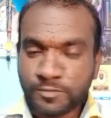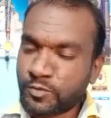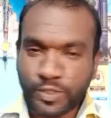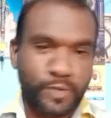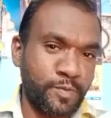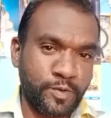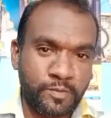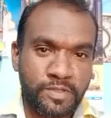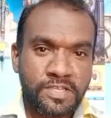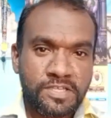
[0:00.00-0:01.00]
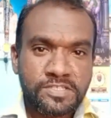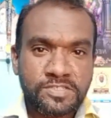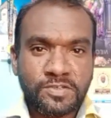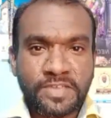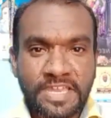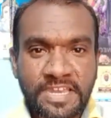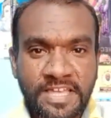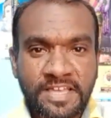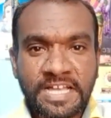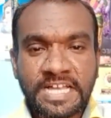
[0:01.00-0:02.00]
கொடுக்க போகிறோம் ஸோ என்ன
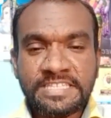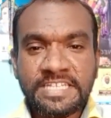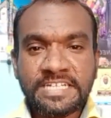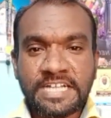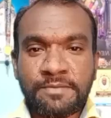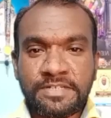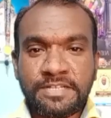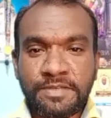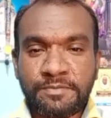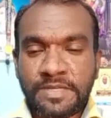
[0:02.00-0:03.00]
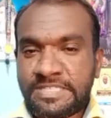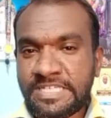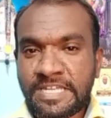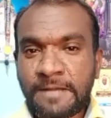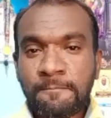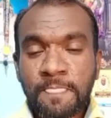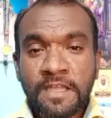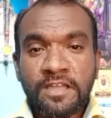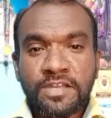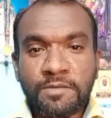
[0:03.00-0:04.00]
அந்த கமெண்ட் அப்படின்னு பார்த்தீங்கன்னா
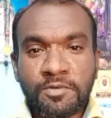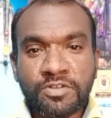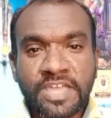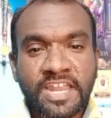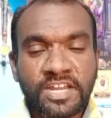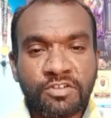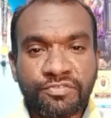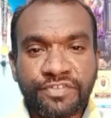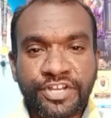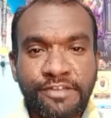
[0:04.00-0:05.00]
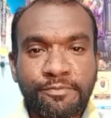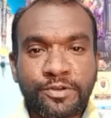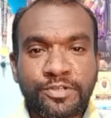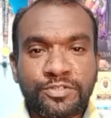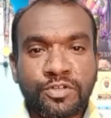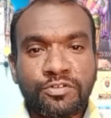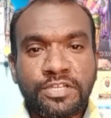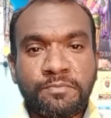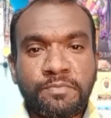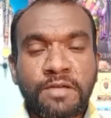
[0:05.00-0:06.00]
நம்ம ஒரு ஏற்கனவே ஒரு வீடியோ போட்டிருந்தோம்
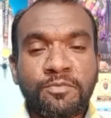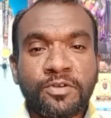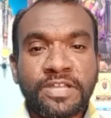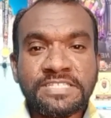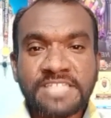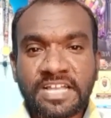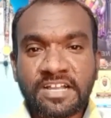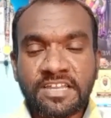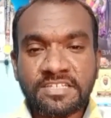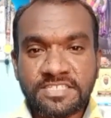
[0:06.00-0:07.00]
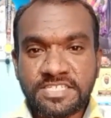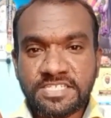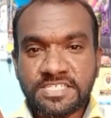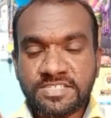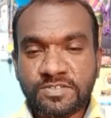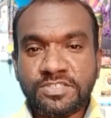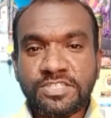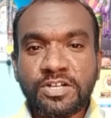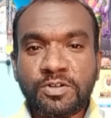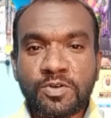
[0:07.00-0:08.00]
டிப்ளமோ இன் சைக்காலஜி ஸோ
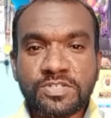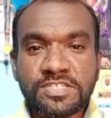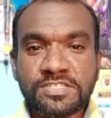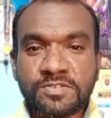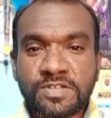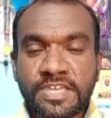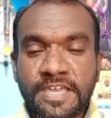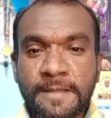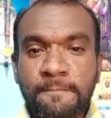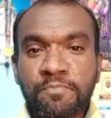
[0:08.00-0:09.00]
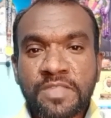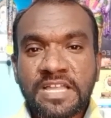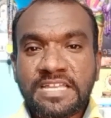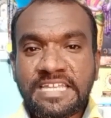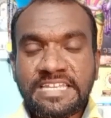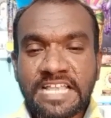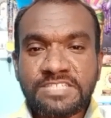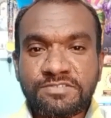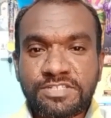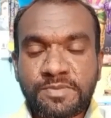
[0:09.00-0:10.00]
இந்த கோர்சஸோடைய
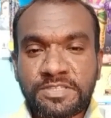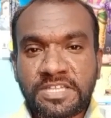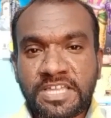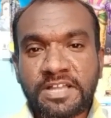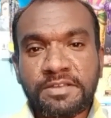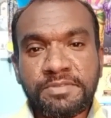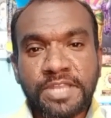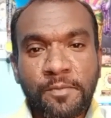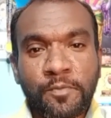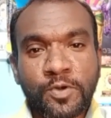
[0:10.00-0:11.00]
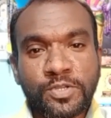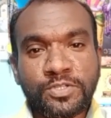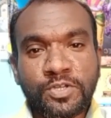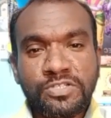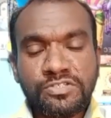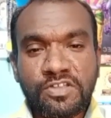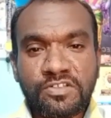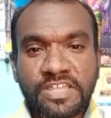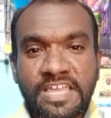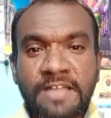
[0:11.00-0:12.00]
டீட்டெயில்ஸ் வந்து பார்த்தீங்க அப்படின்னா போட்டிருந்தோம் ஸோ
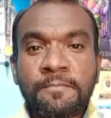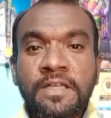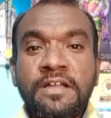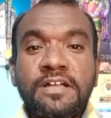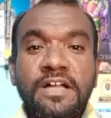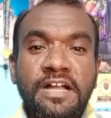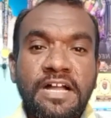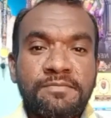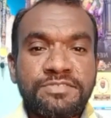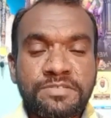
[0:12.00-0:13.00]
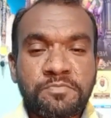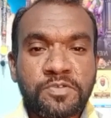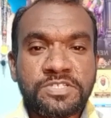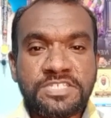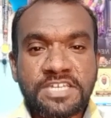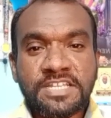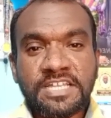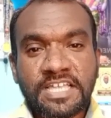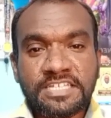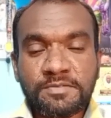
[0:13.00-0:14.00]
அதோடைய அட்மிஷன் uh, ப்ரொசீஜர்
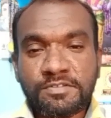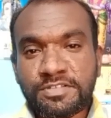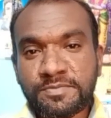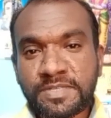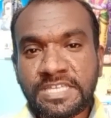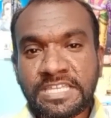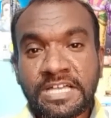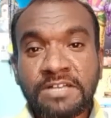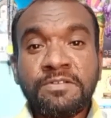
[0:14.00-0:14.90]
அதுக்கப்புறம் வந்துட்டு பார்த்தீங்கன்னா